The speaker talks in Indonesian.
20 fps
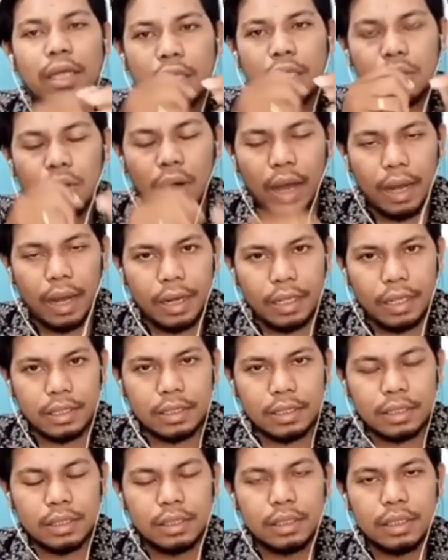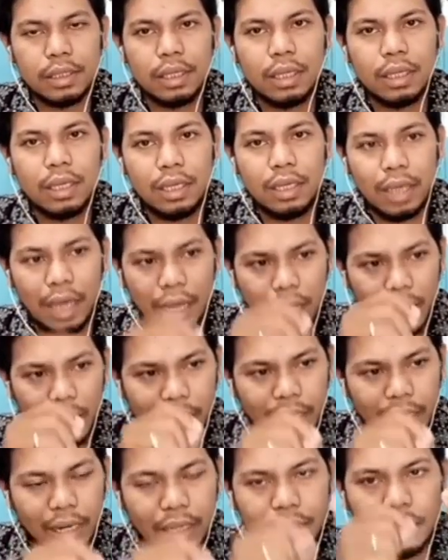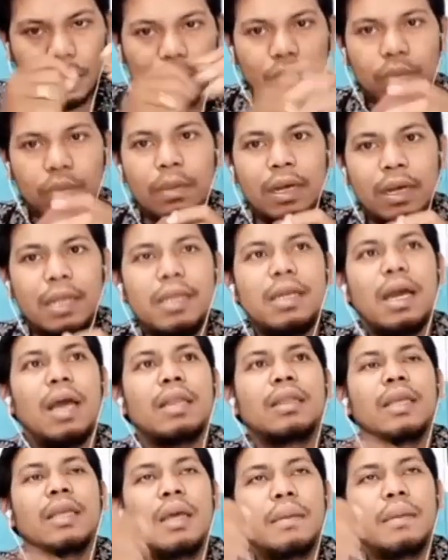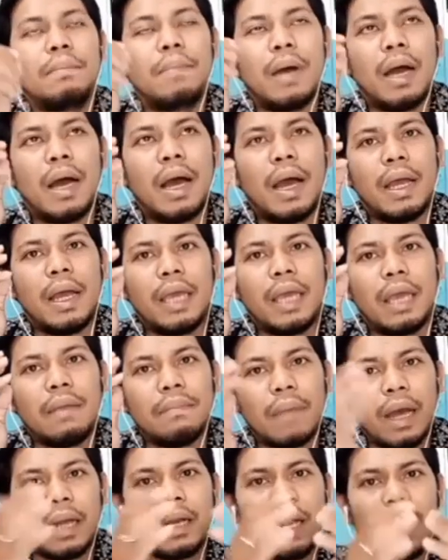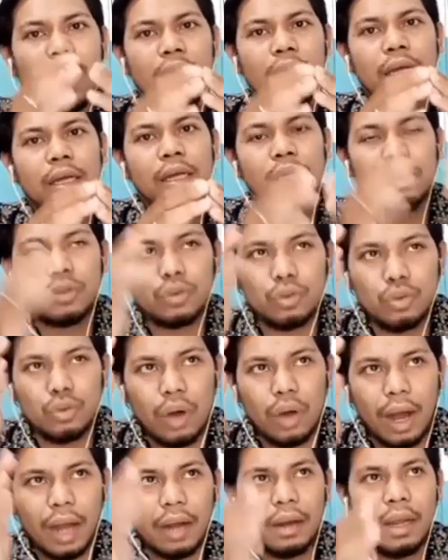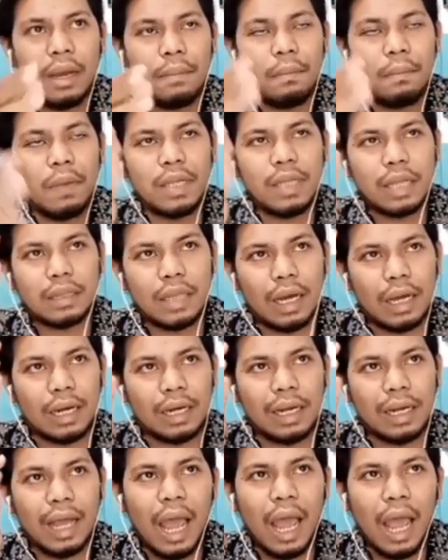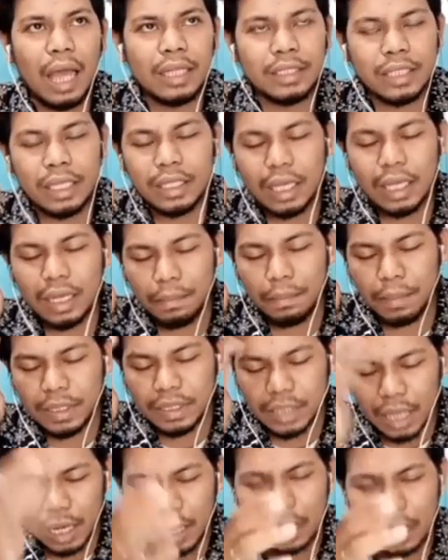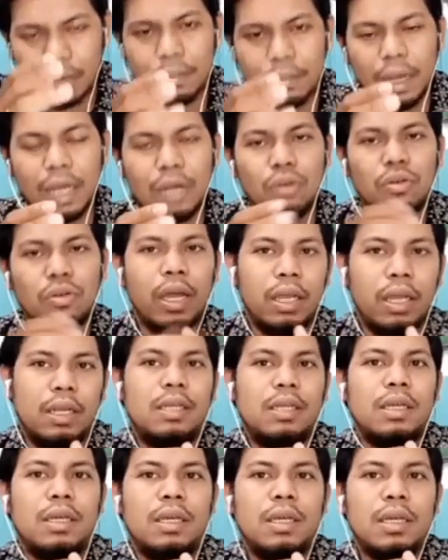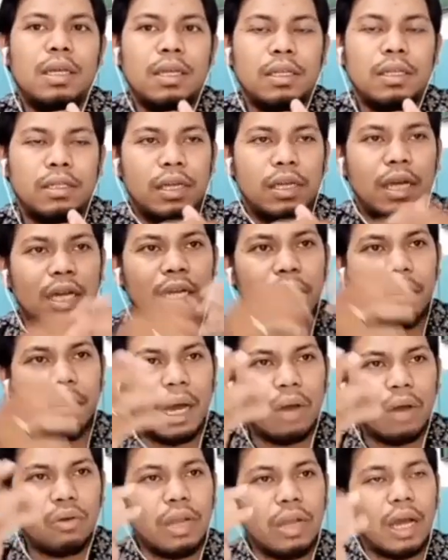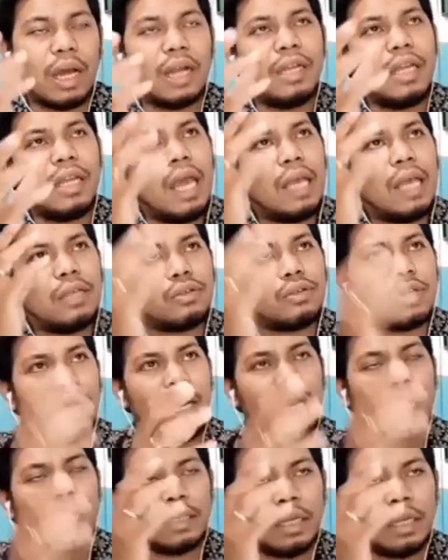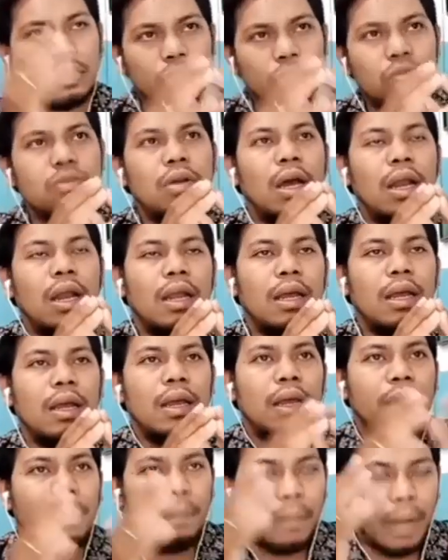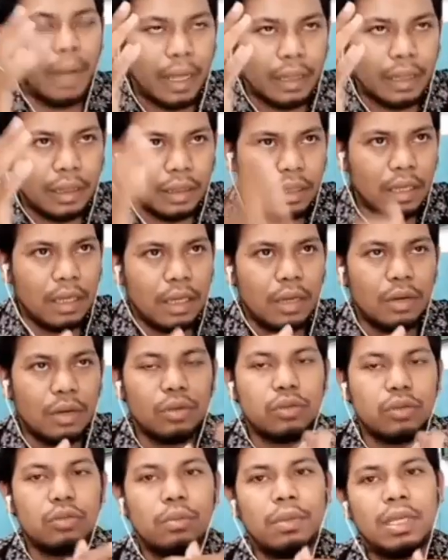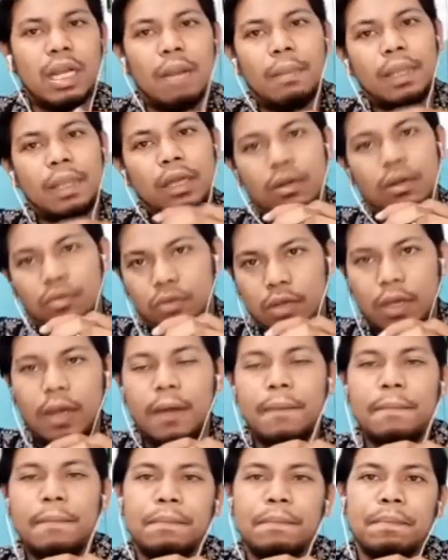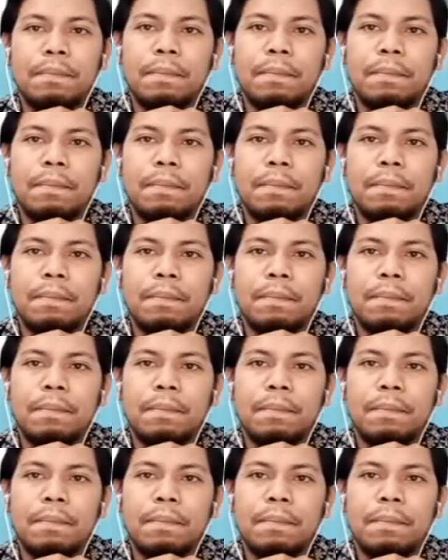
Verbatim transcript: Hanya Yohanes yang ada di situ melihat bagaimana Tuhan menyatakan kasihnya yang besar bagi dunia ini. Sehingga dia mengaruniakan Yesus anak yang tunggal mati untuk menyelamatkan dunia.